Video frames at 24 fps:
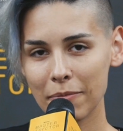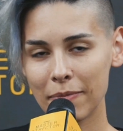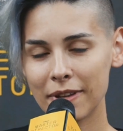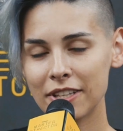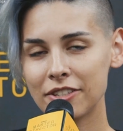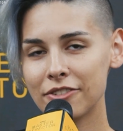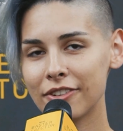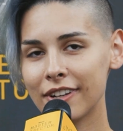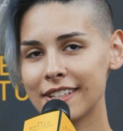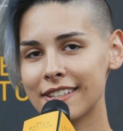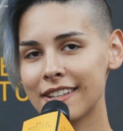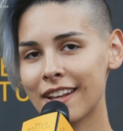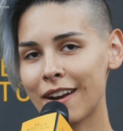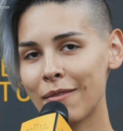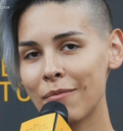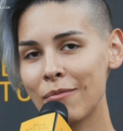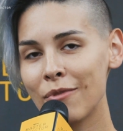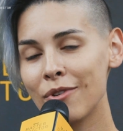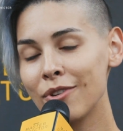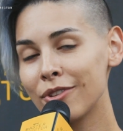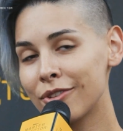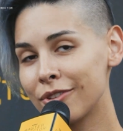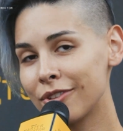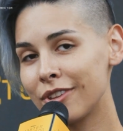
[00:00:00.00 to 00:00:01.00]
Penso che sarà
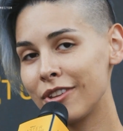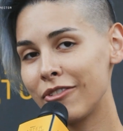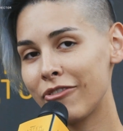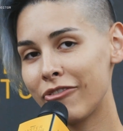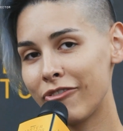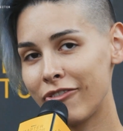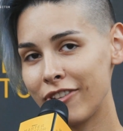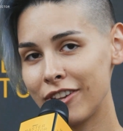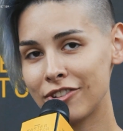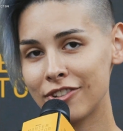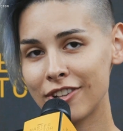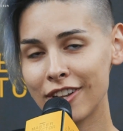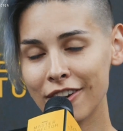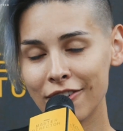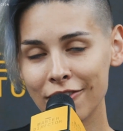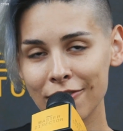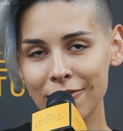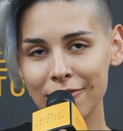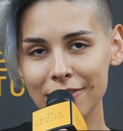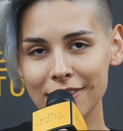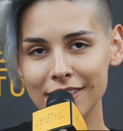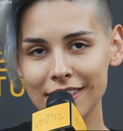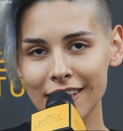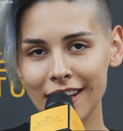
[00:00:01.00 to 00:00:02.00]
molto difficile
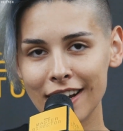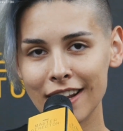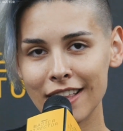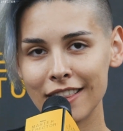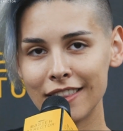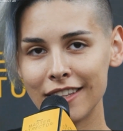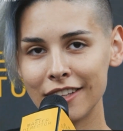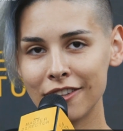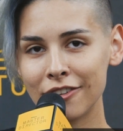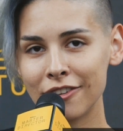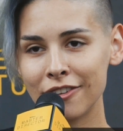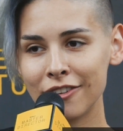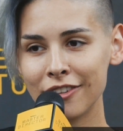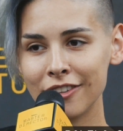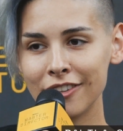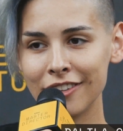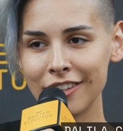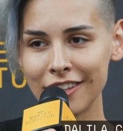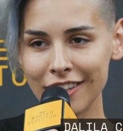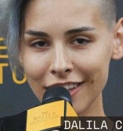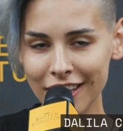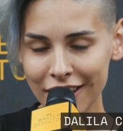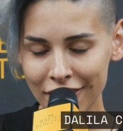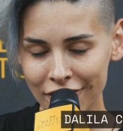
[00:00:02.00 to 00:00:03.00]
conquistare il titolo
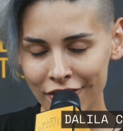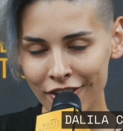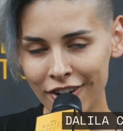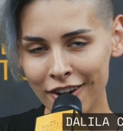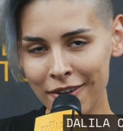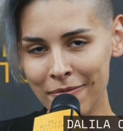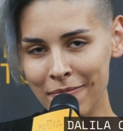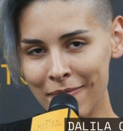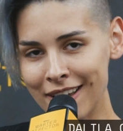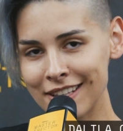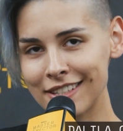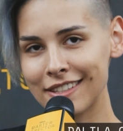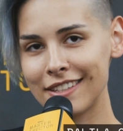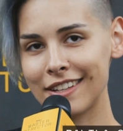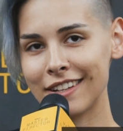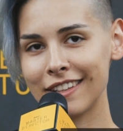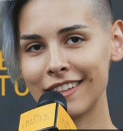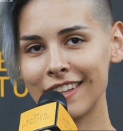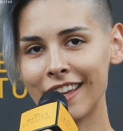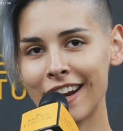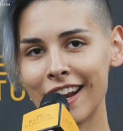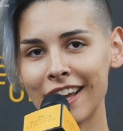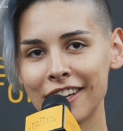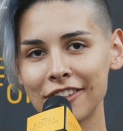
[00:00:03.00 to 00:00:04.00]
di Nikon Master
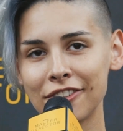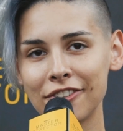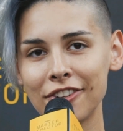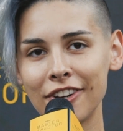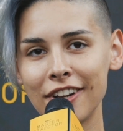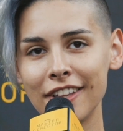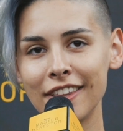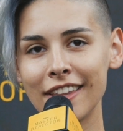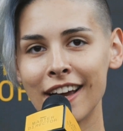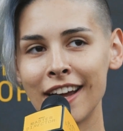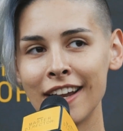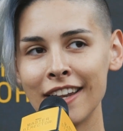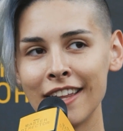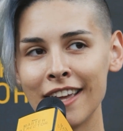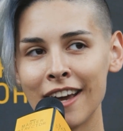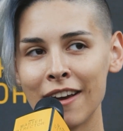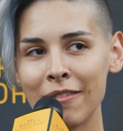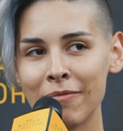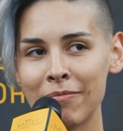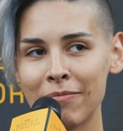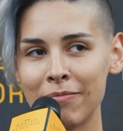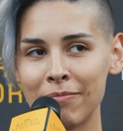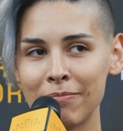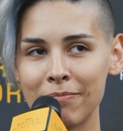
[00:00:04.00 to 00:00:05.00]
Director
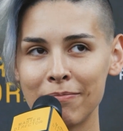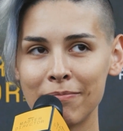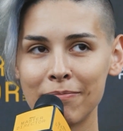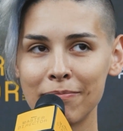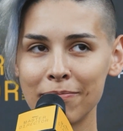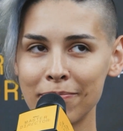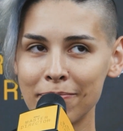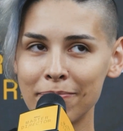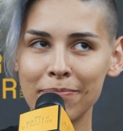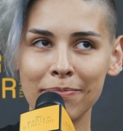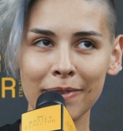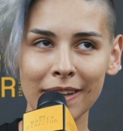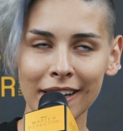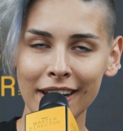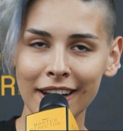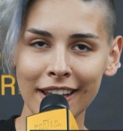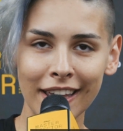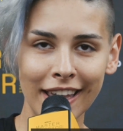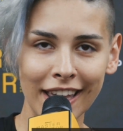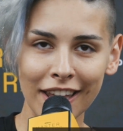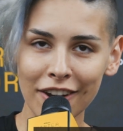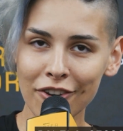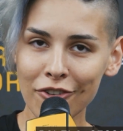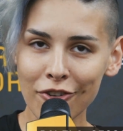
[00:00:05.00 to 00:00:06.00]
Italia
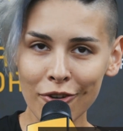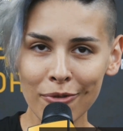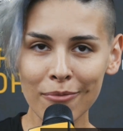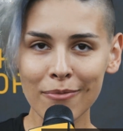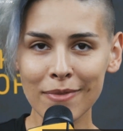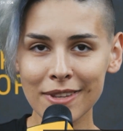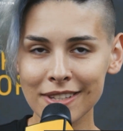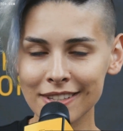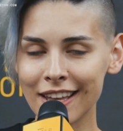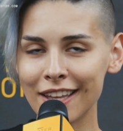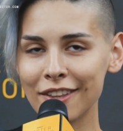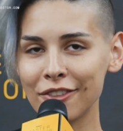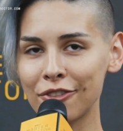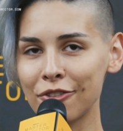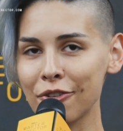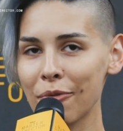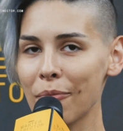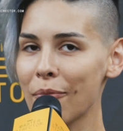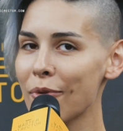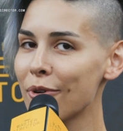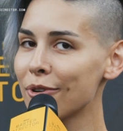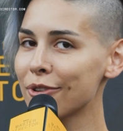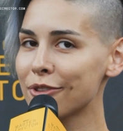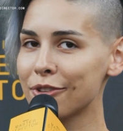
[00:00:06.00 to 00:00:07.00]
perché non mi
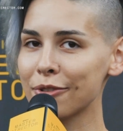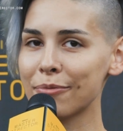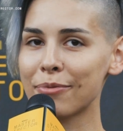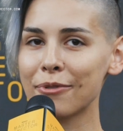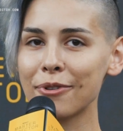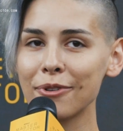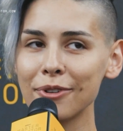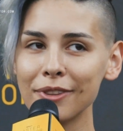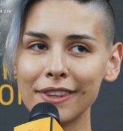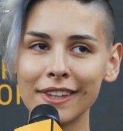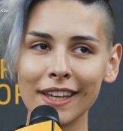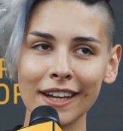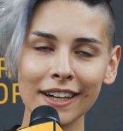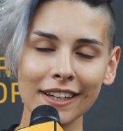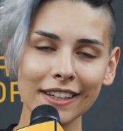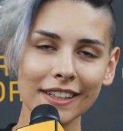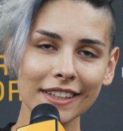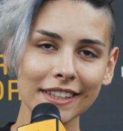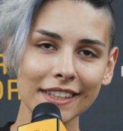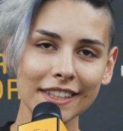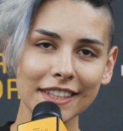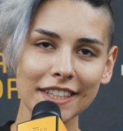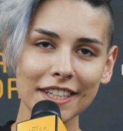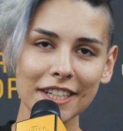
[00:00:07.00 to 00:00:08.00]
sento molto pronta,
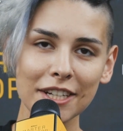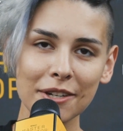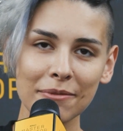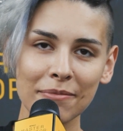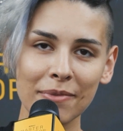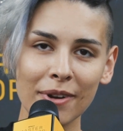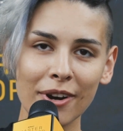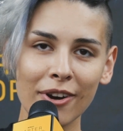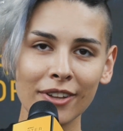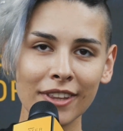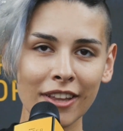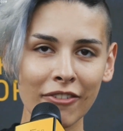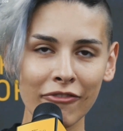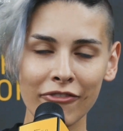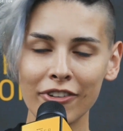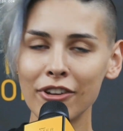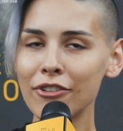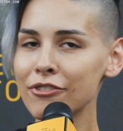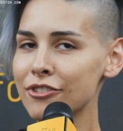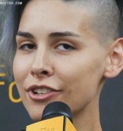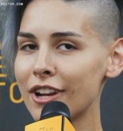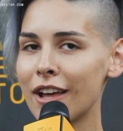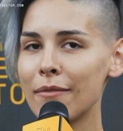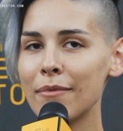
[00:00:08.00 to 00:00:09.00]
però
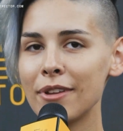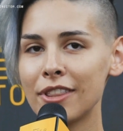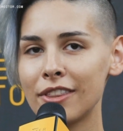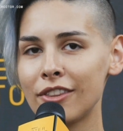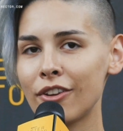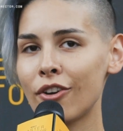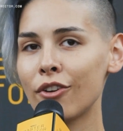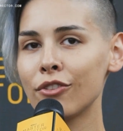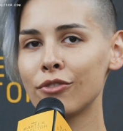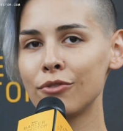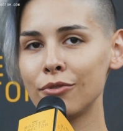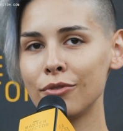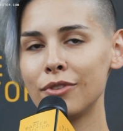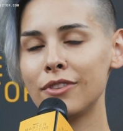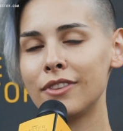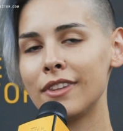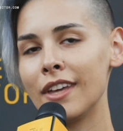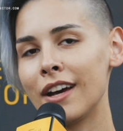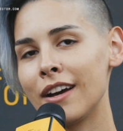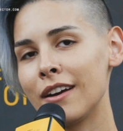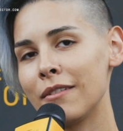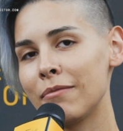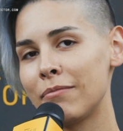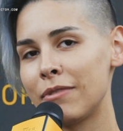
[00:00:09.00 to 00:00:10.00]
davvero ce la metterò
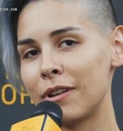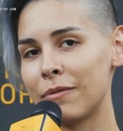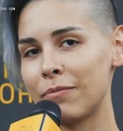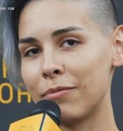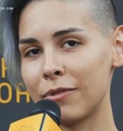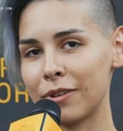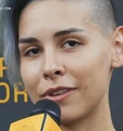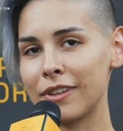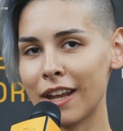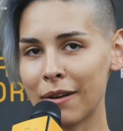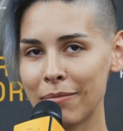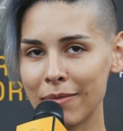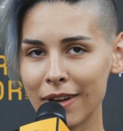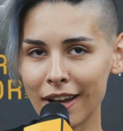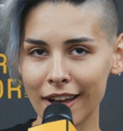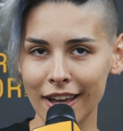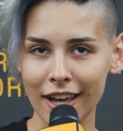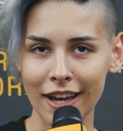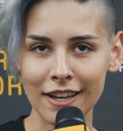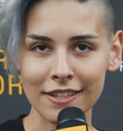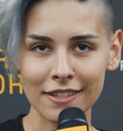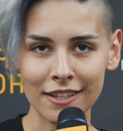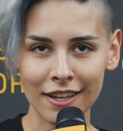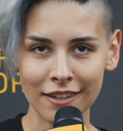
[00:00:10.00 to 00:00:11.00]
tutta per portarmi a
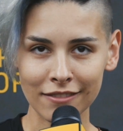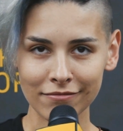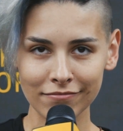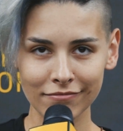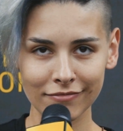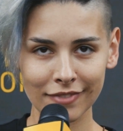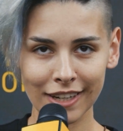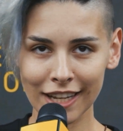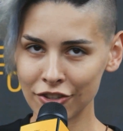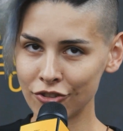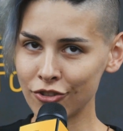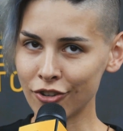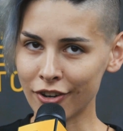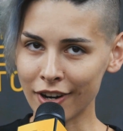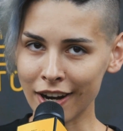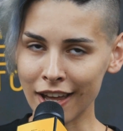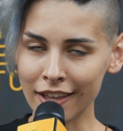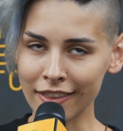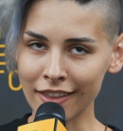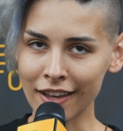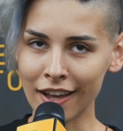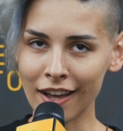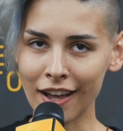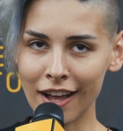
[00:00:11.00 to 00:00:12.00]
casa la
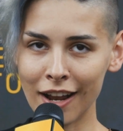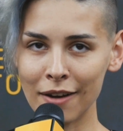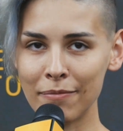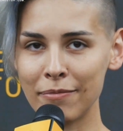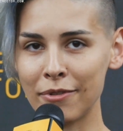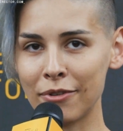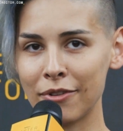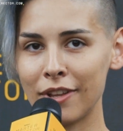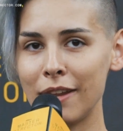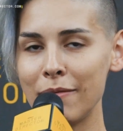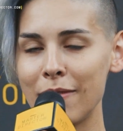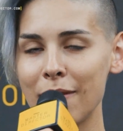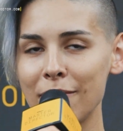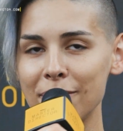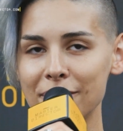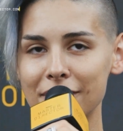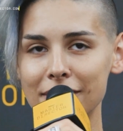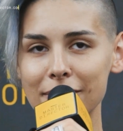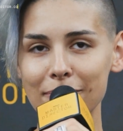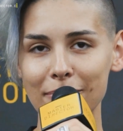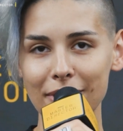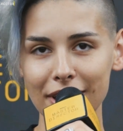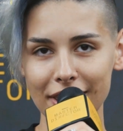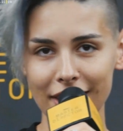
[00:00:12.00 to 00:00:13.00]
giornata al pieno delle mie
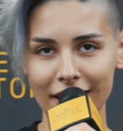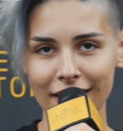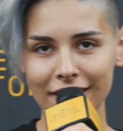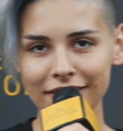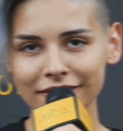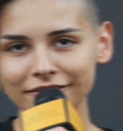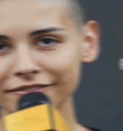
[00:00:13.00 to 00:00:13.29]
possibilità.